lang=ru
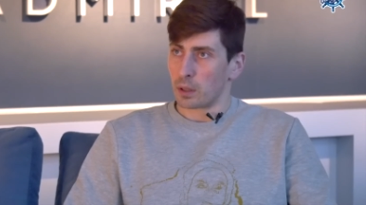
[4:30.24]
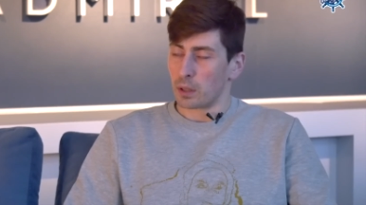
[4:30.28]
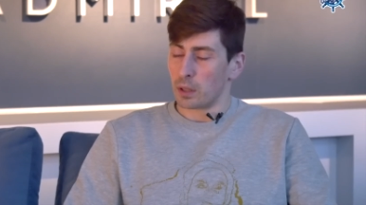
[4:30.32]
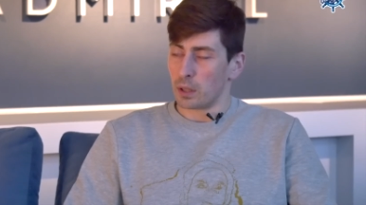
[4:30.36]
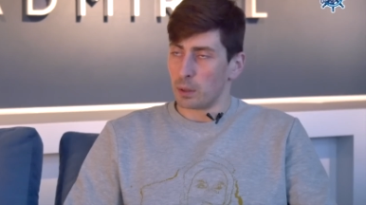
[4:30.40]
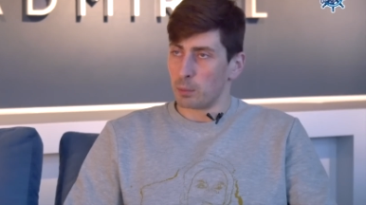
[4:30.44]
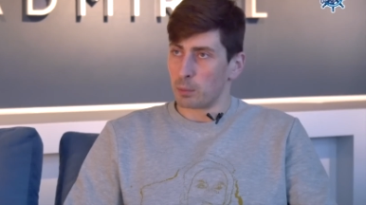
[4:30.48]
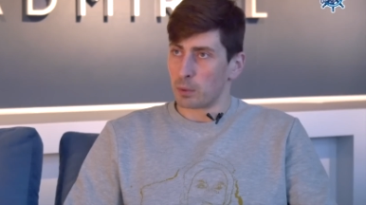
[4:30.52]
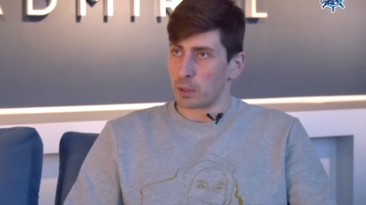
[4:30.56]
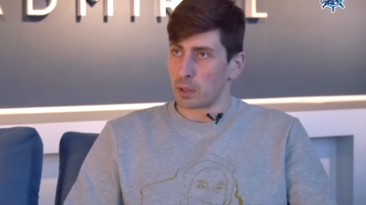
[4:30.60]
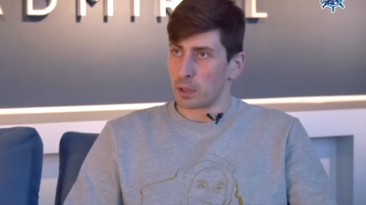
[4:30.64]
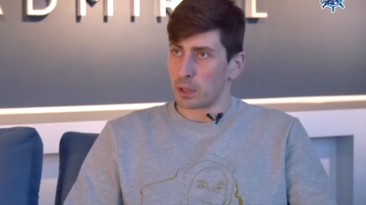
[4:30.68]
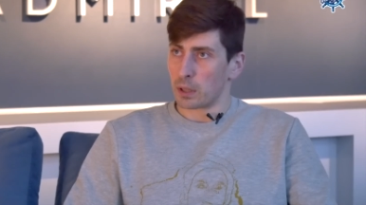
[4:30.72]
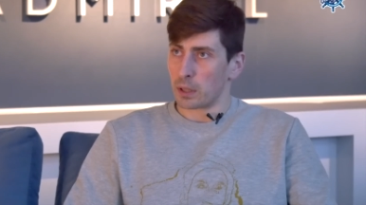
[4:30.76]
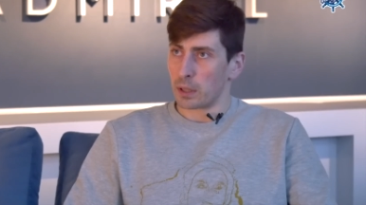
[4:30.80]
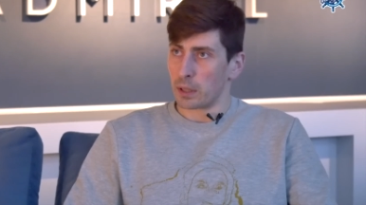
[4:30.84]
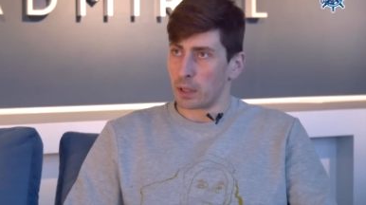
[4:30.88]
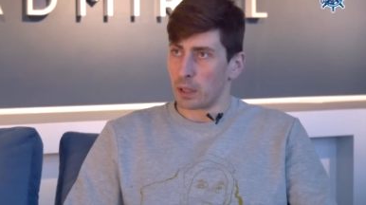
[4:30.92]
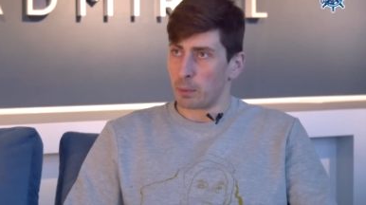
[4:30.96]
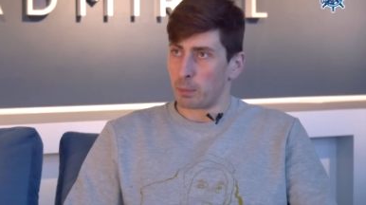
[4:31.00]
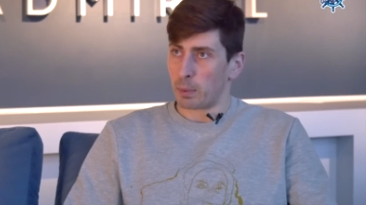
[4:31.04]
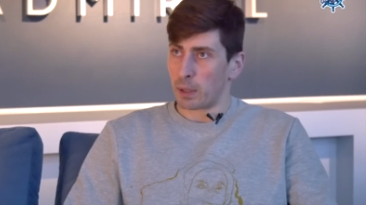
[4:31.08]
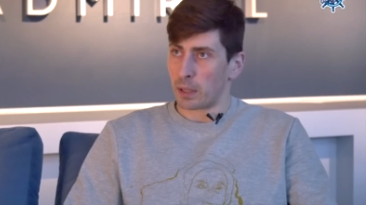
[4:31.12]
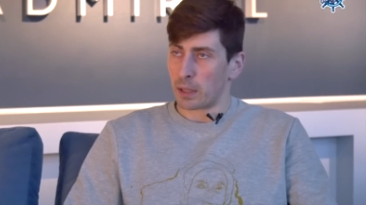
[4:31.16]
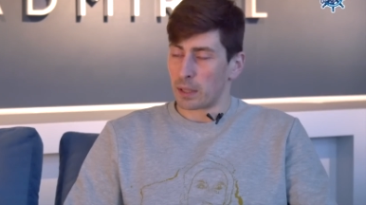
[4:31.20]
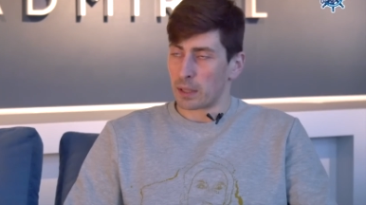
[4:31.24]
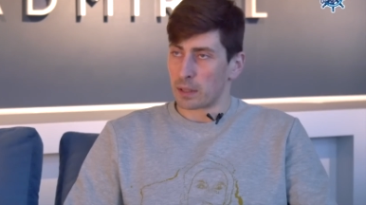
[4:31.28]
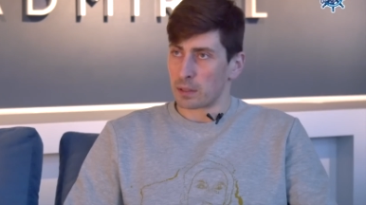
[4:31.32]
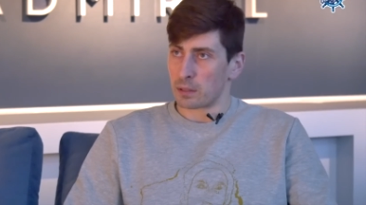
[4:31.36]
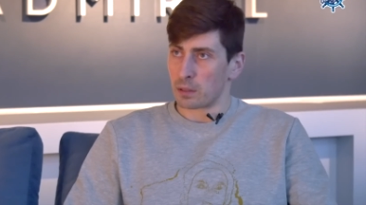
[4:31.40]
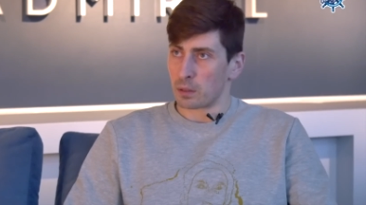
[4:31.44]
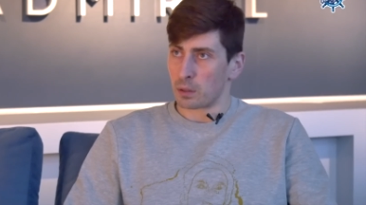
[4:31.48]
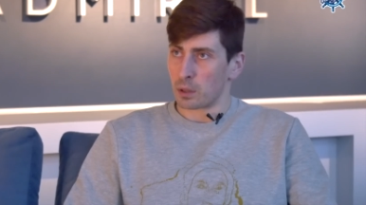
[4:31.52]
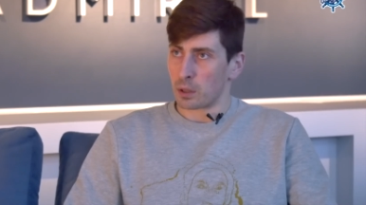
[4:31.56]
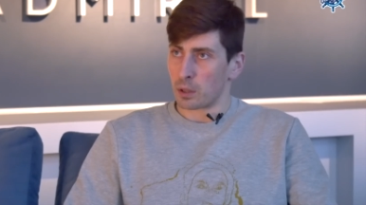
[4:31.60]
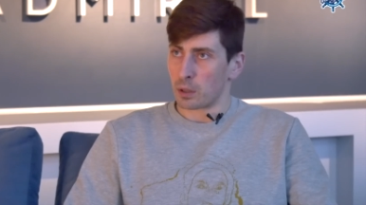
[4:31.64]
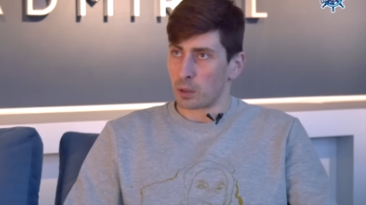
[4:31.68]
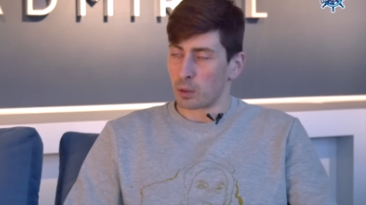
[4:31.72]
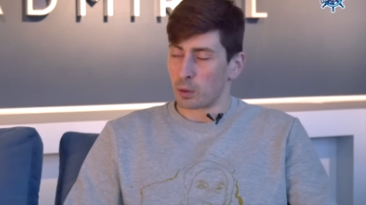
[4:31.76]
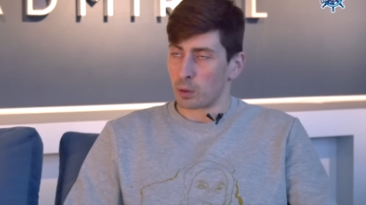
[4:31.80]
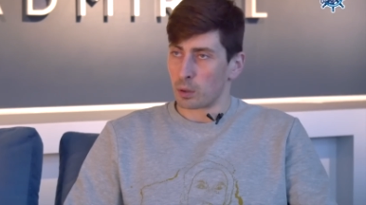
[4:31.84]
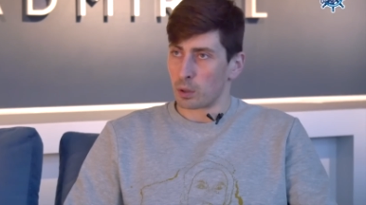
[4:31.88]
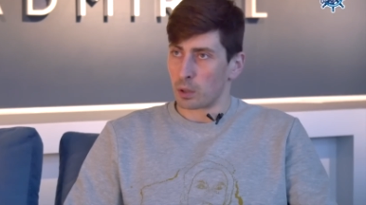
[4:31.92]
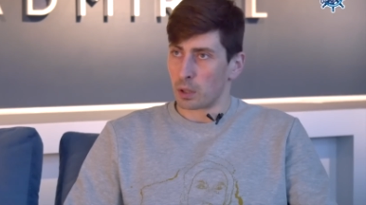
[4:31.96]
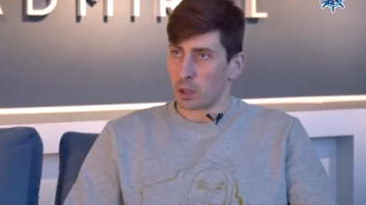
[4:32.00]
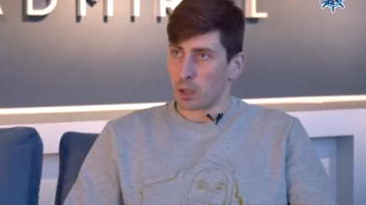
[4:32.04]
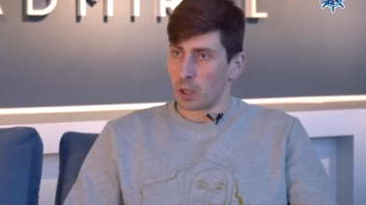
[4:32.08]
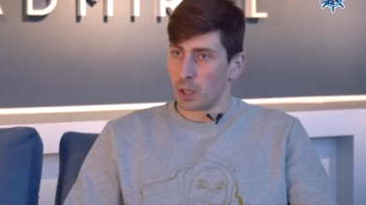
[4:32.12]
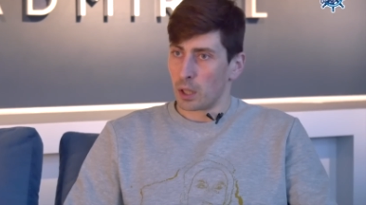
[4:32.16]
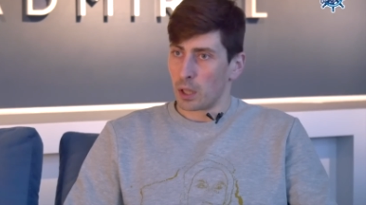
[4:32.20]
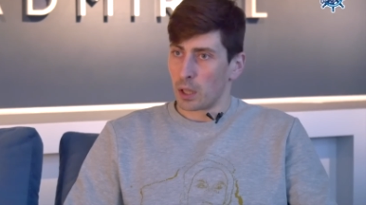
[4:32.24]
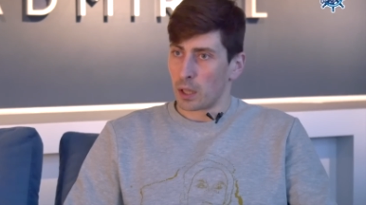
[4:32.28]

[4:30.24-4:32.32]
именно на игре показывает. Это то,